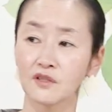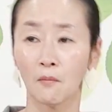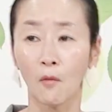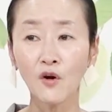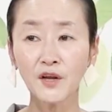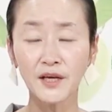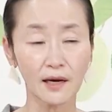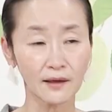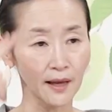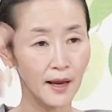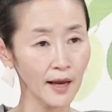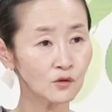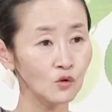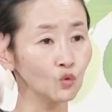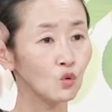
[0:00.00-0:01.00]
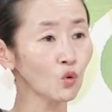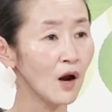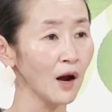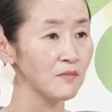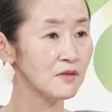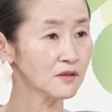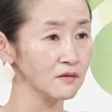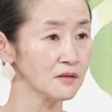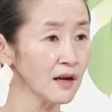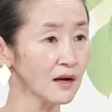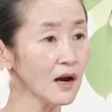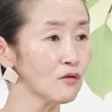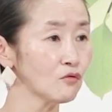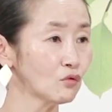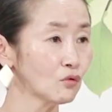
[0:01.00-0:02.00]
머리가 계속 돌아가면서
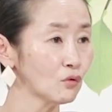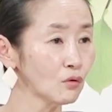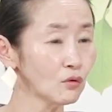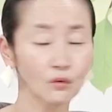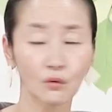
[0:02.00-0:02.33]
생각으로.